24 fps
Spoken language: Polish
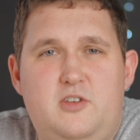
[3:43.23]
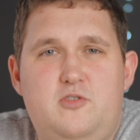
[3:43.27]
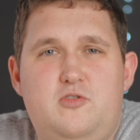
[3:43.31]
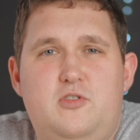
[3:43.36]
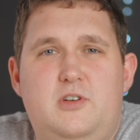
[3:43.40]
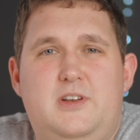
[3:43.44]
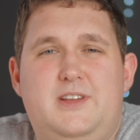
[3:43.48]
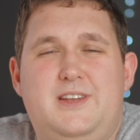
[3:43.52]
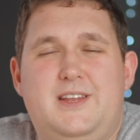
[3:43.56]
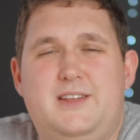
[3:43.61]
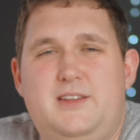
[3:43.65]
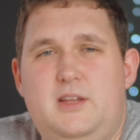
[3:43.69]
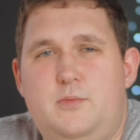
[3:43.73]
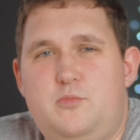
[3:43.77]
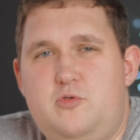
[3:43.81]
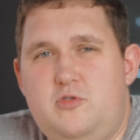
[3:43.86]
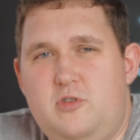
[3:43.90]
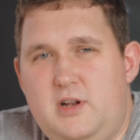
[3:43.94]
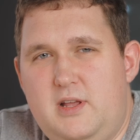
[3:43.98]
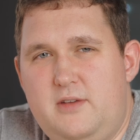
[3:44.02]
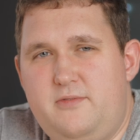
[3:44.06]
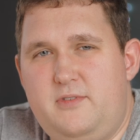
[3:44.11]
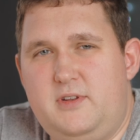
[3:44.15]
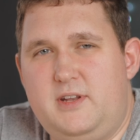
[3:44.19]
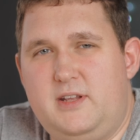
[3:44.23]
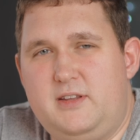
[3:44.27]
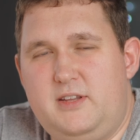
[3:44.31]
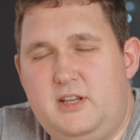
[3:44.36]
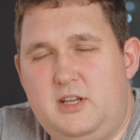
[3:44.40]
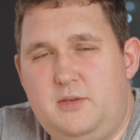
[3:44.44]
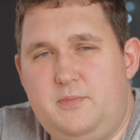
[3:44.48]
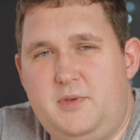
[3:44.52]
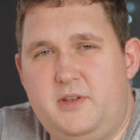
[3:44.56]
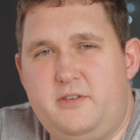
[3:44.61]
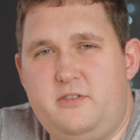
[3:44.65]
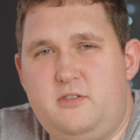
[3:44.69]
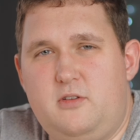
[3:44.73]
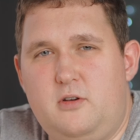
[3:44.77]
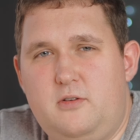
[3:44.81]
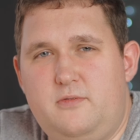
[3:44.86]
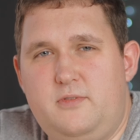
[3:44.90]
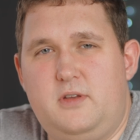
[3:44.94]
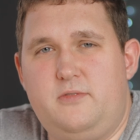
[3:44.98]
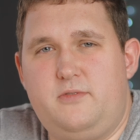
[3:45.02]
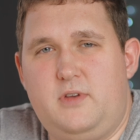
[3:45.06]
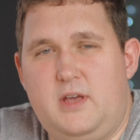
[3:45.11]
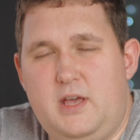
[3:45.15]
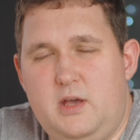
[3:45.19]
czyli na te przelewy
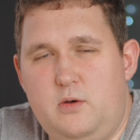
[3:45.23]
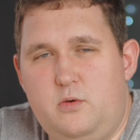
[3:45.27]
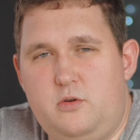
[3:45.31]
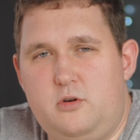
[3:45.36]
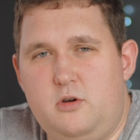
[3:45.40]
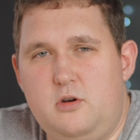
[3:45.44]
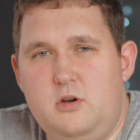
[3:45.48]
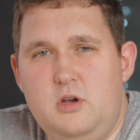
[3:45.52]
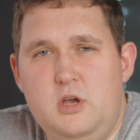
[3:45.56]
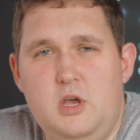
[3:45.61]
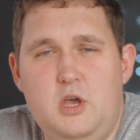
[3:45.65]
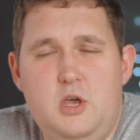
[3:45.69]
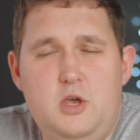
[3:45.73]
natychmiastowe w euro,